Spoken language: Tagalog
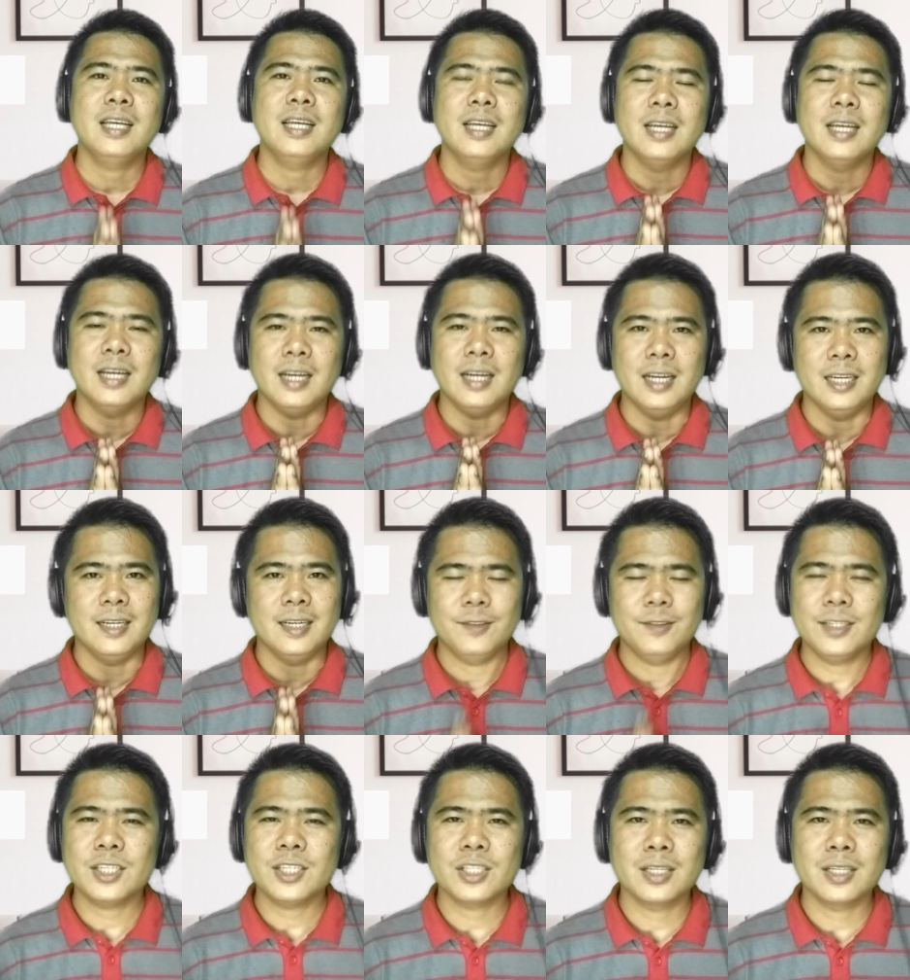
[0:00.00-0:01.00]
uh,
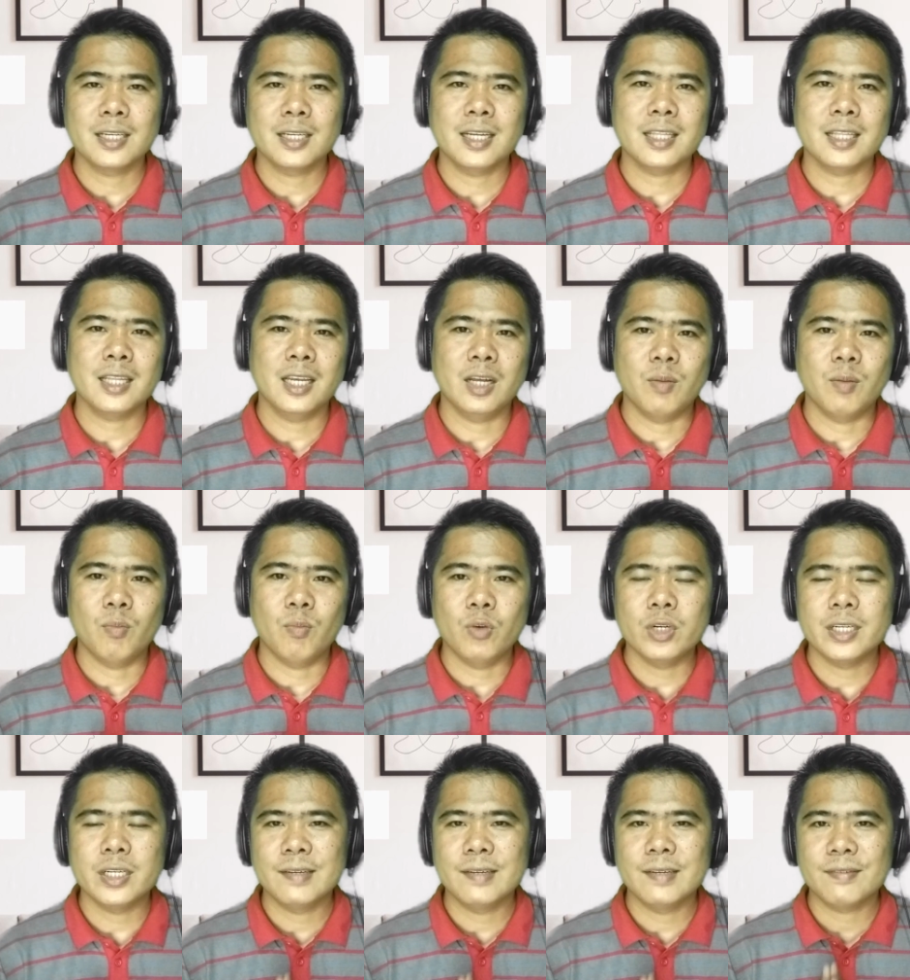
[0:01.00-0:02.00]
na-reach na natin ang
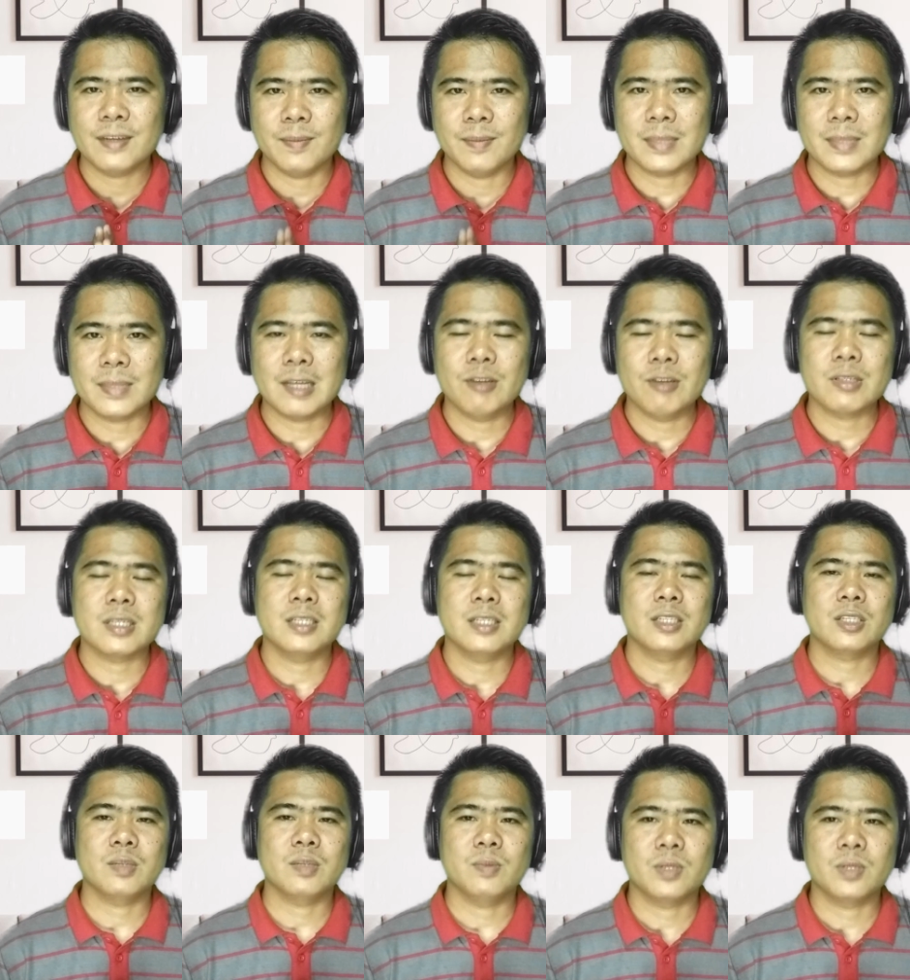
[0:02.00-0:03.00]
more than 5,000
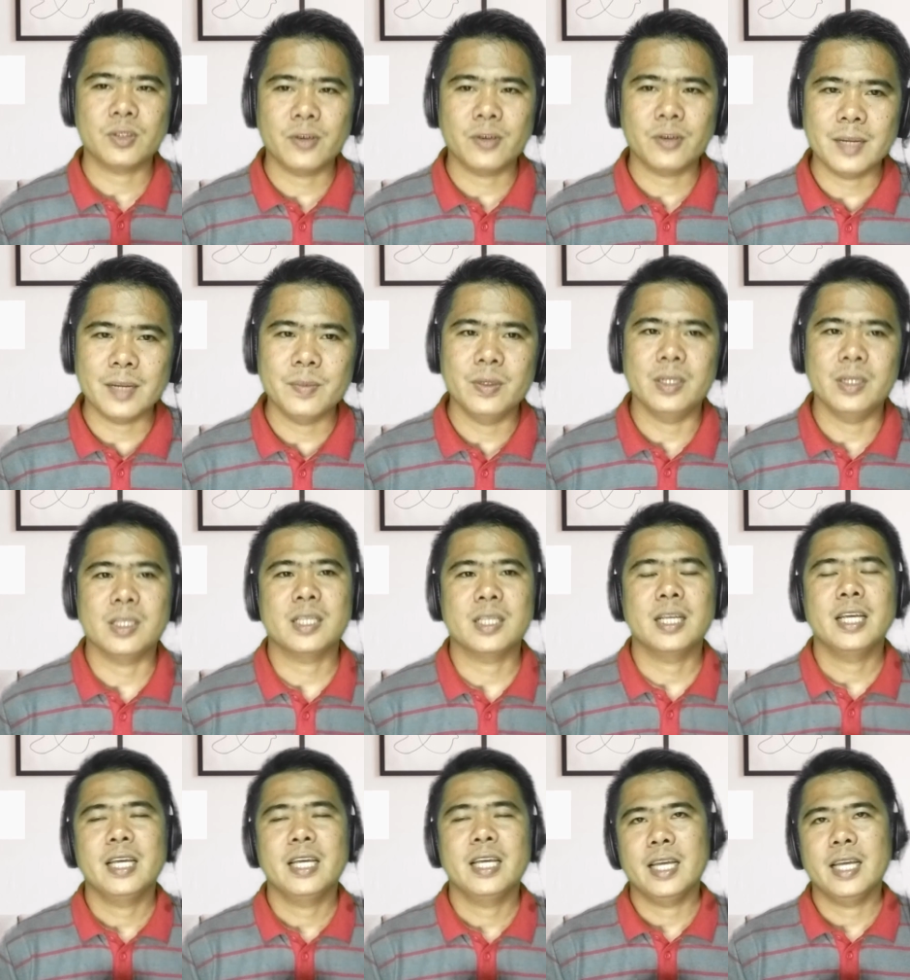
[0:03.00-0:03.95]
subscribers